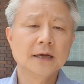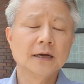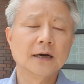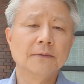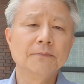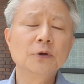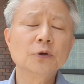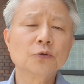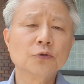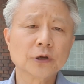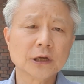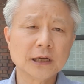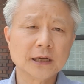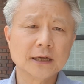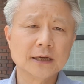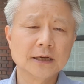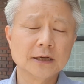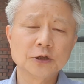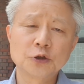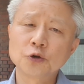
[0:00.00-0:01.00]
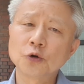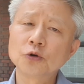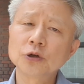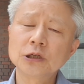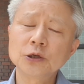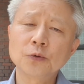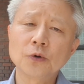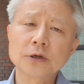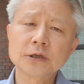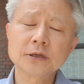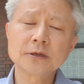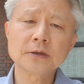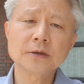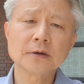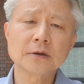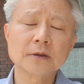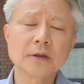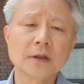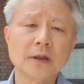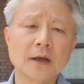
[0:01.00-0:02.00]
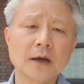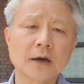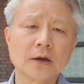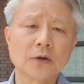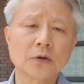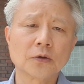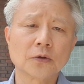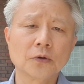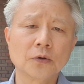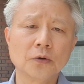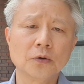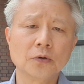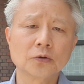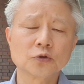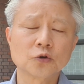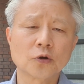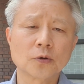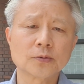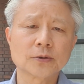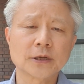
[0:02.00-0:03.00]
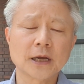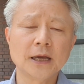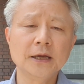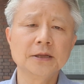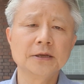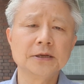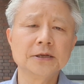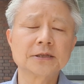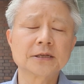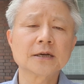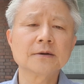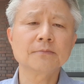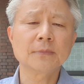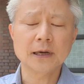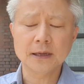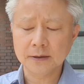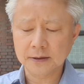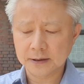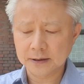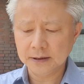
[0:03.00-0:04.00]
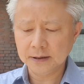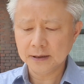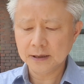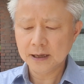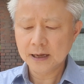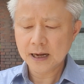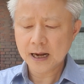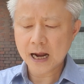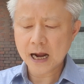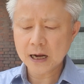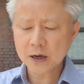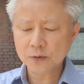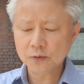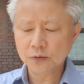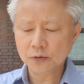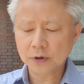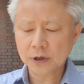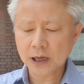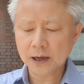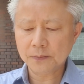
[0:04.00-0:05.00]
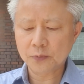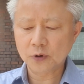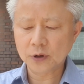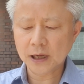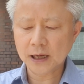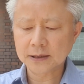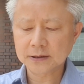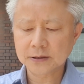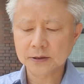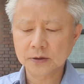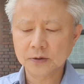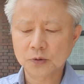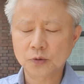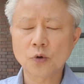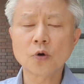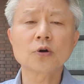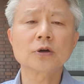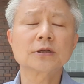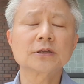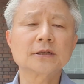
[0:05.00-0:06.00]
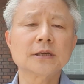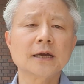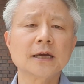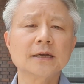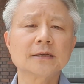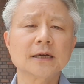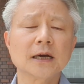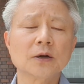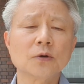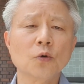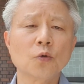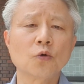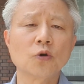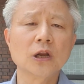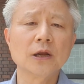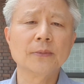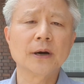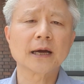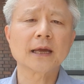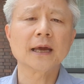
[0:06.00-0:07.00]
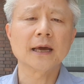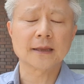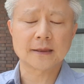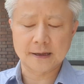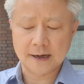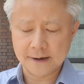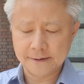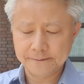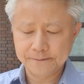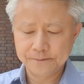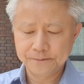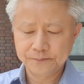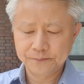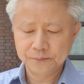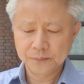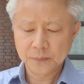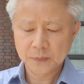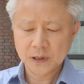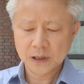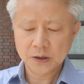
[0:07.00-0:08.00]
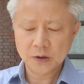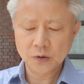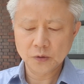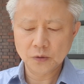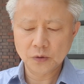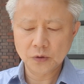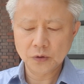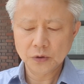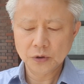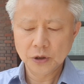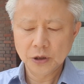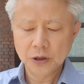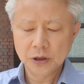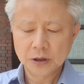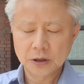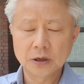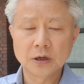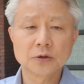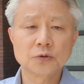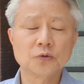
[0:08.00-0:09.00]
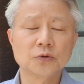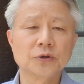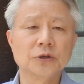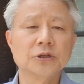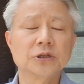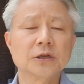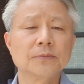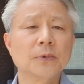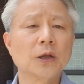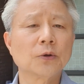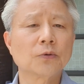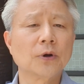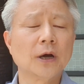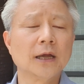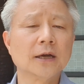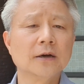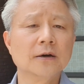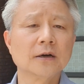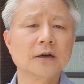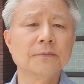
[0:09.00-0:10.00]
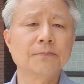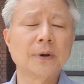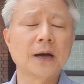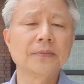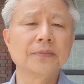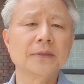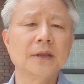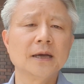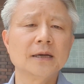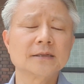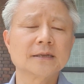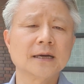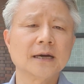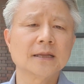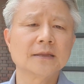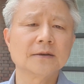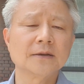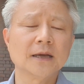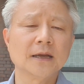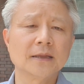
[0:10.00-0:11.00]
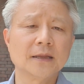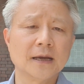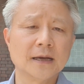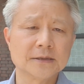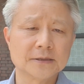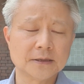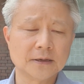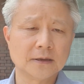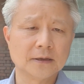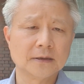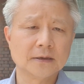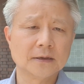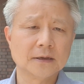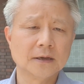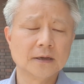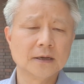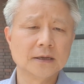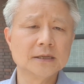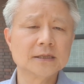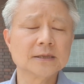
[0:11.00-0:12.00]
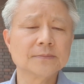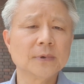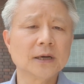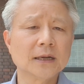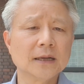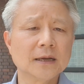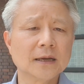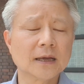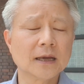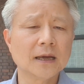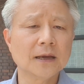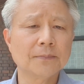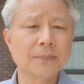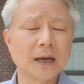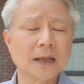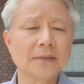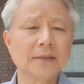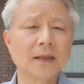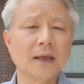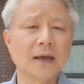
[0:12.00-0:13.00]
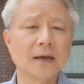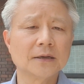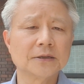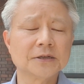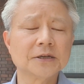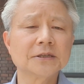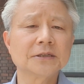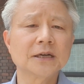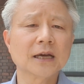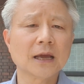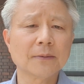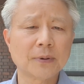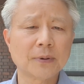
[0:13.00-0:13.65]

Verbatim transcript: 미국이 조지 워싱턴 대학교 졸업생인 이승만을 한국에 보내서 독재자로 군림하게 했다. 그리고 어, 또 이승만으로 하여금 그 반대자들에 대해서는 이승만에게 반대, 정책에